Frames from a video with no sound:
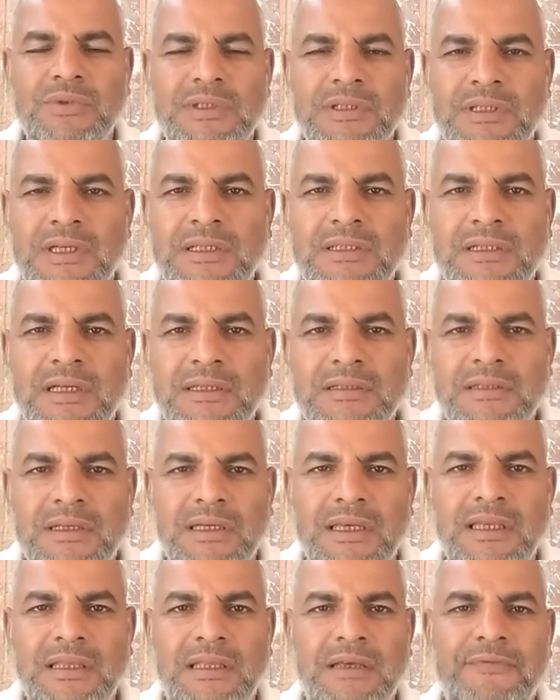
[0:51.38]
ورطرطه
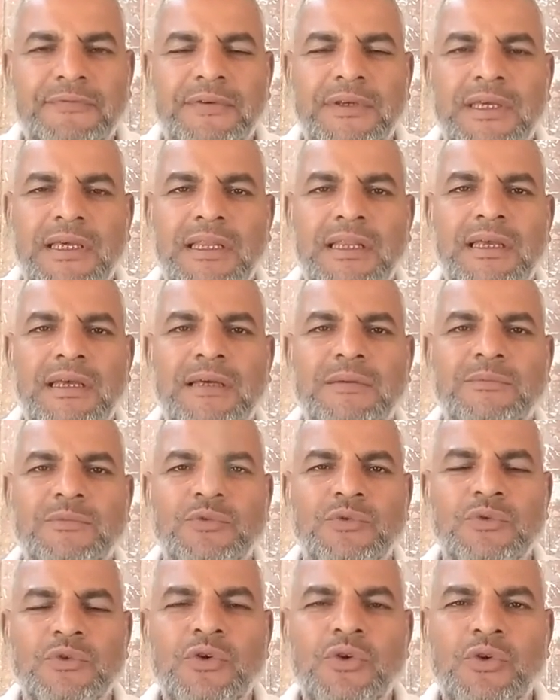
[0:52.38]
كده في الكلام
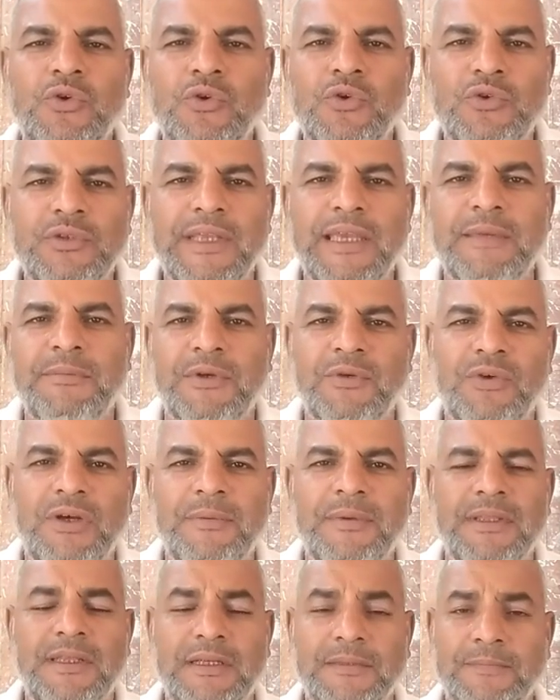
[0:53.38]
ولوك لوك دايما
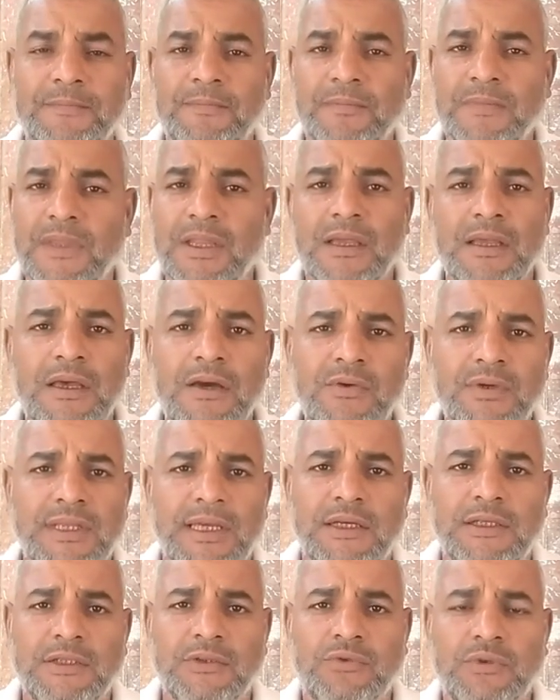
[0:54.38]
وابدا هو
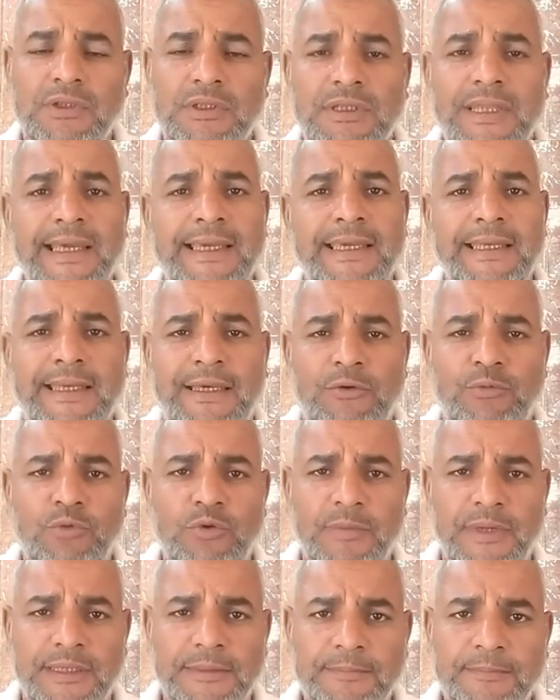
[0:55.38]
ده ايدي كوين لكن
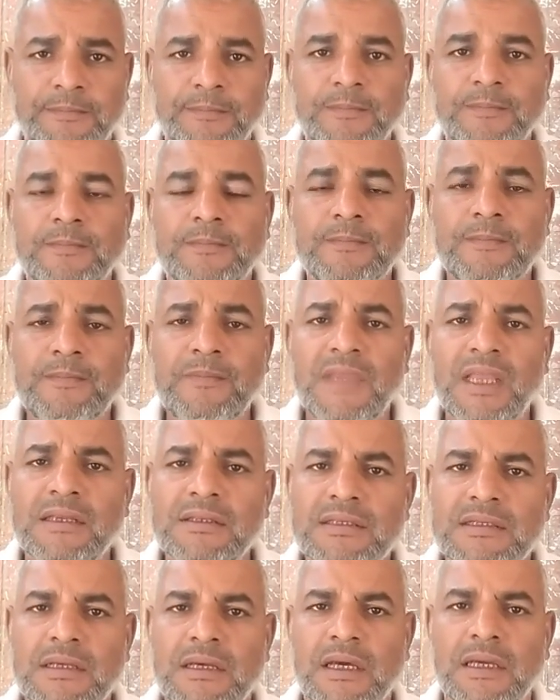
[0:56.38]
عموما
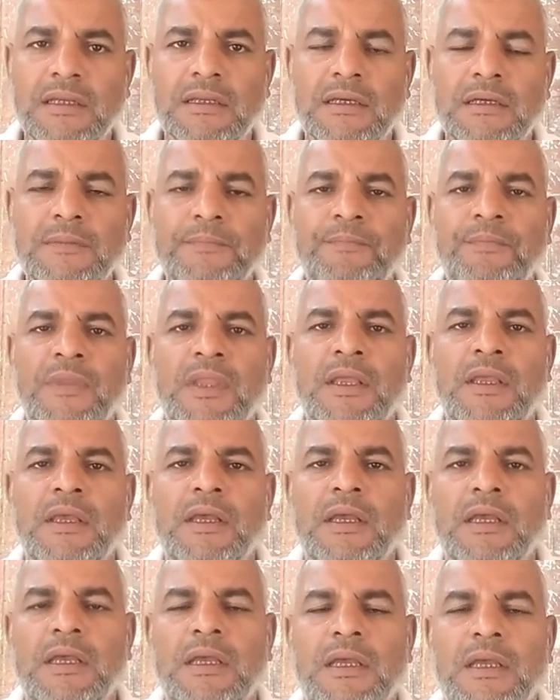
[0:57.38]
الصهاينه
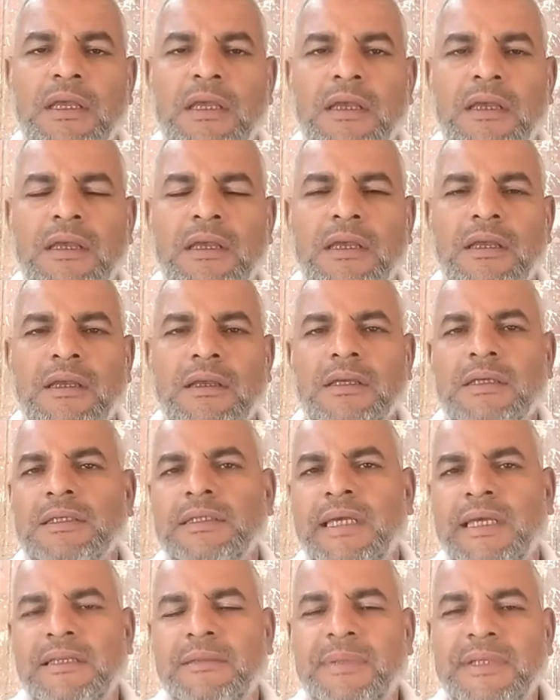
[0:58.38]
آه،
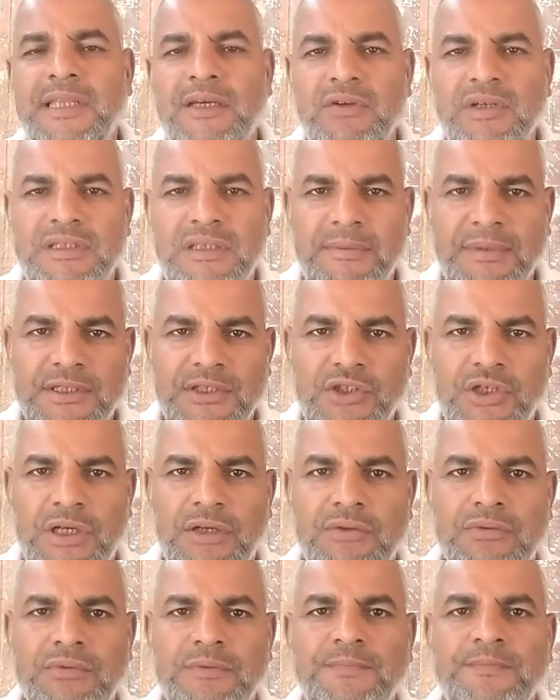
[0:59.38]
يعني بدأوا
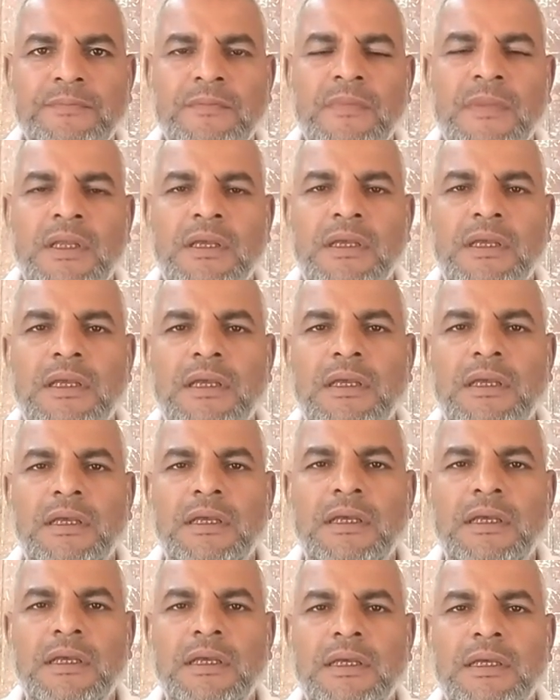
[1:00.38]
يتبجحوا
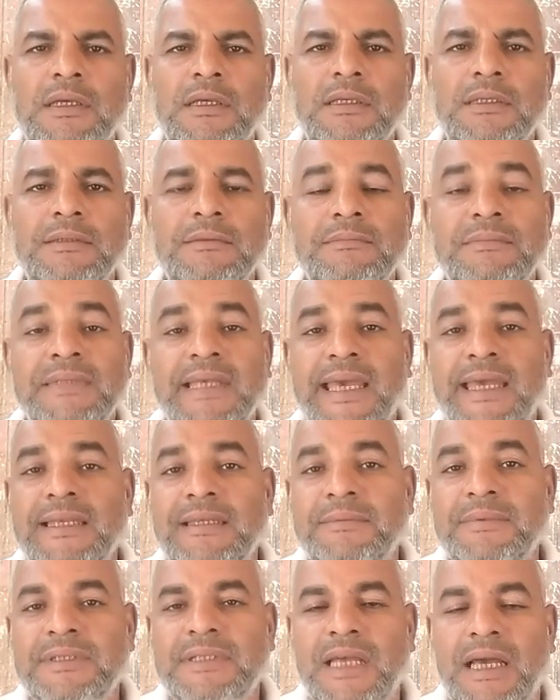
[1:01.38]
آه،
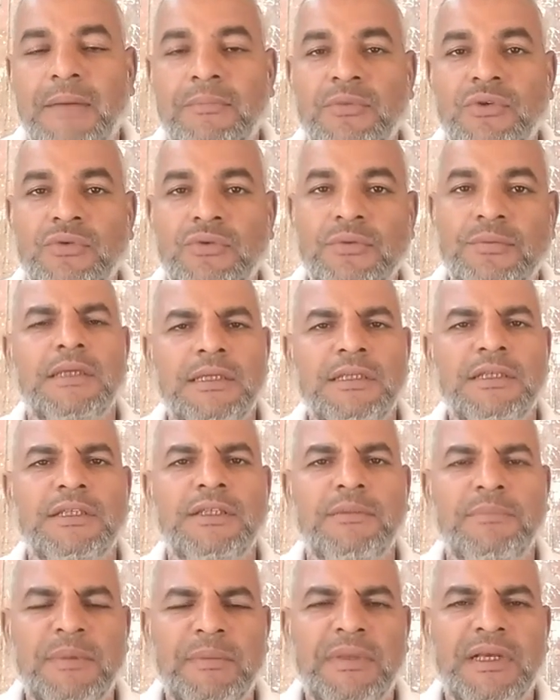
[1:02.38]
يعني بيتعاملوا ان
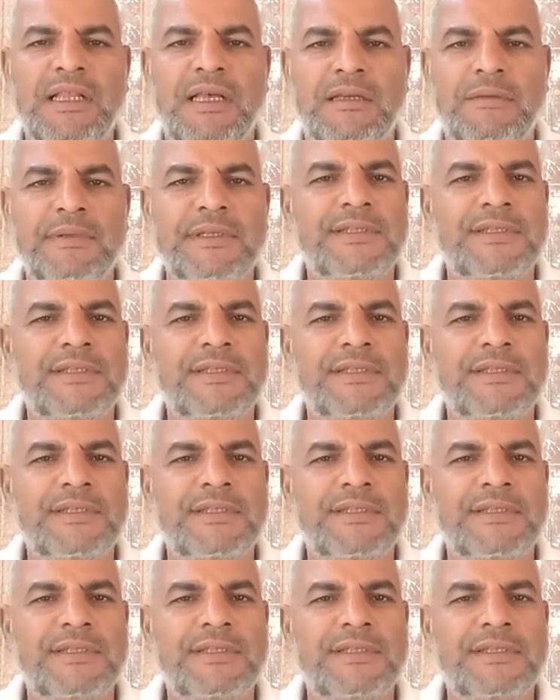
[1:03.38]
المملكه العربيه